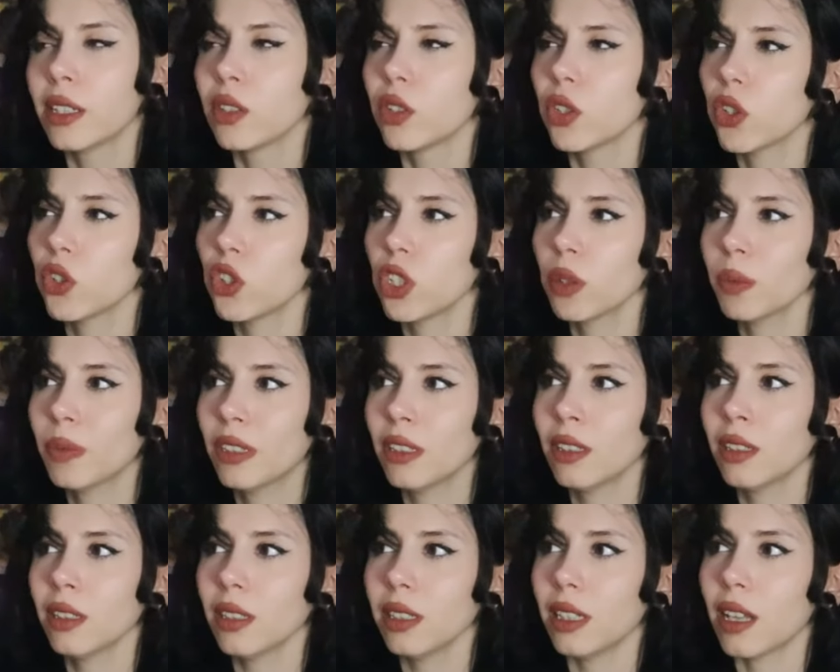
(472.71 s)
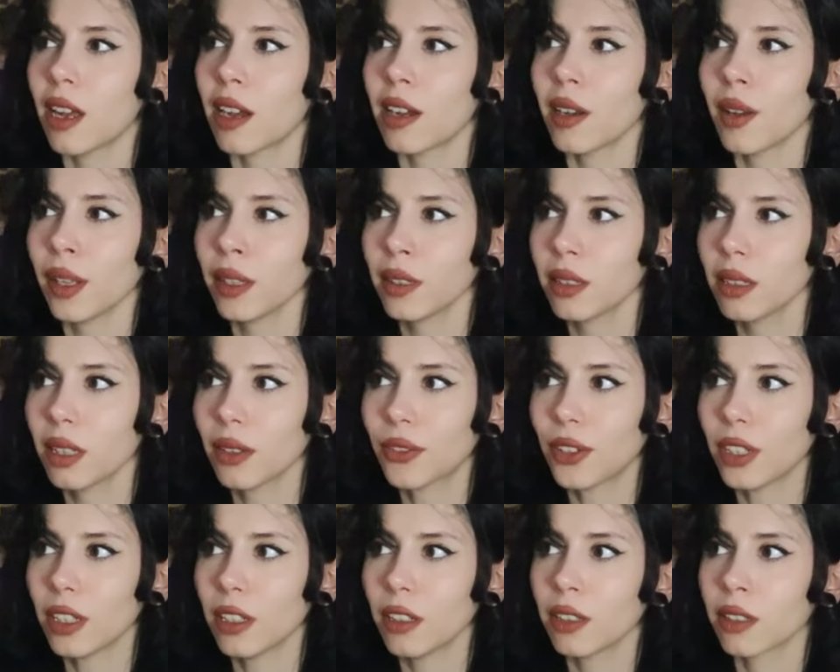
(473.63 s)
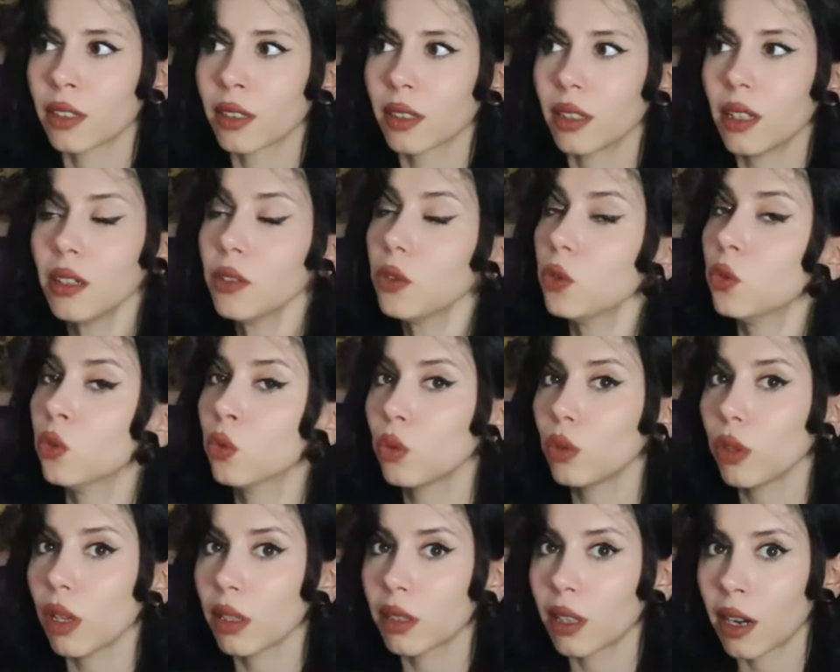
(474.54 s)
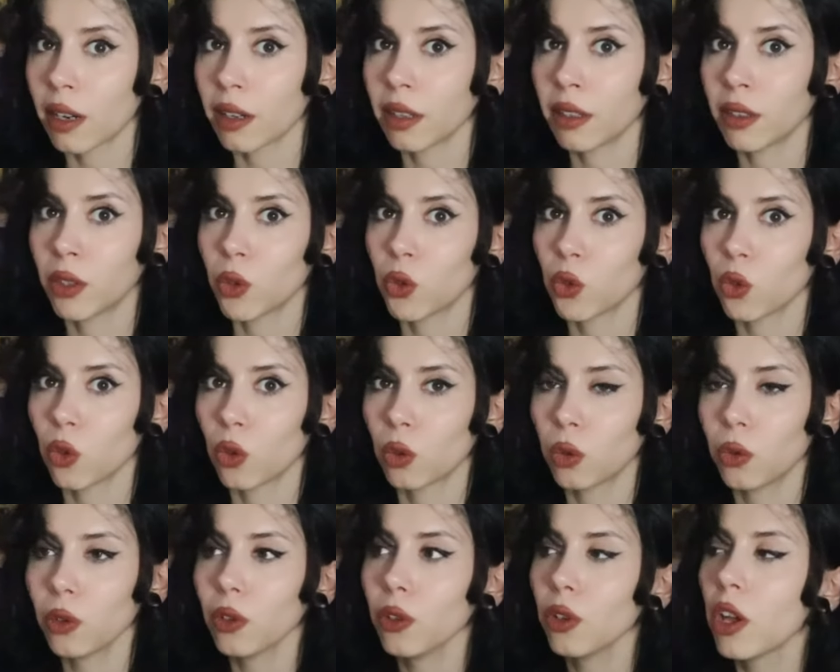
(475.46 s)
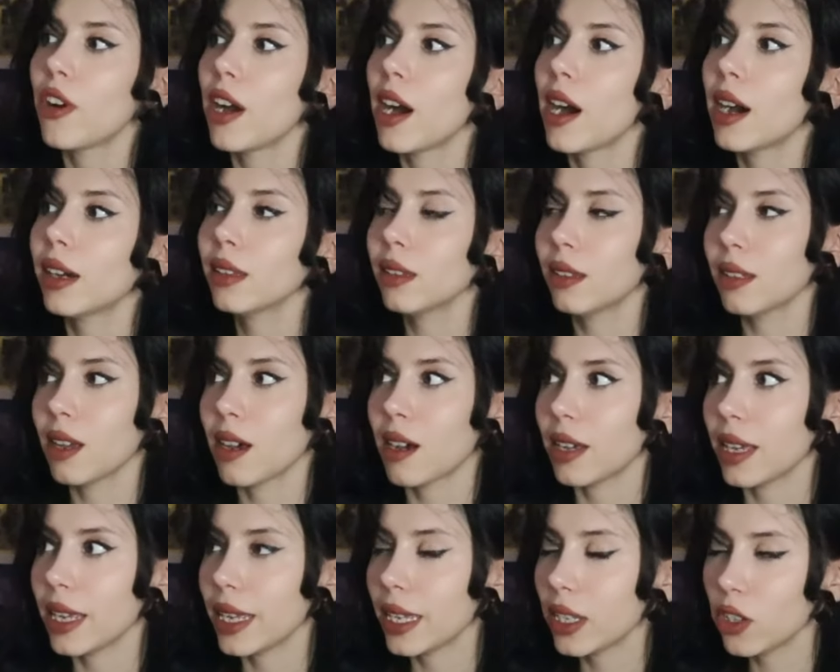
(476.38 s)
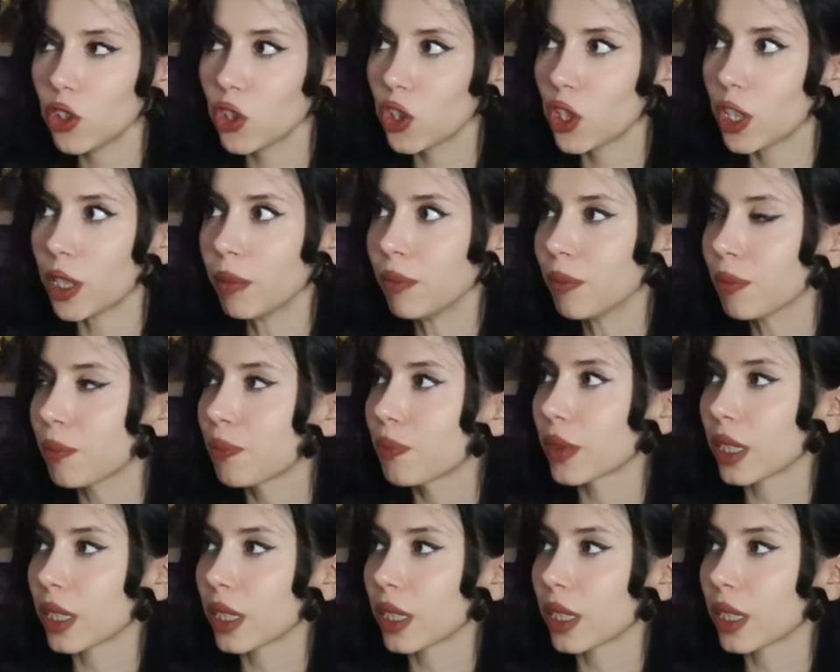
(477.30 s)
Yaşamının ilerleyen safhalarında Jung'la da arkadaş oldu ve hatta eşi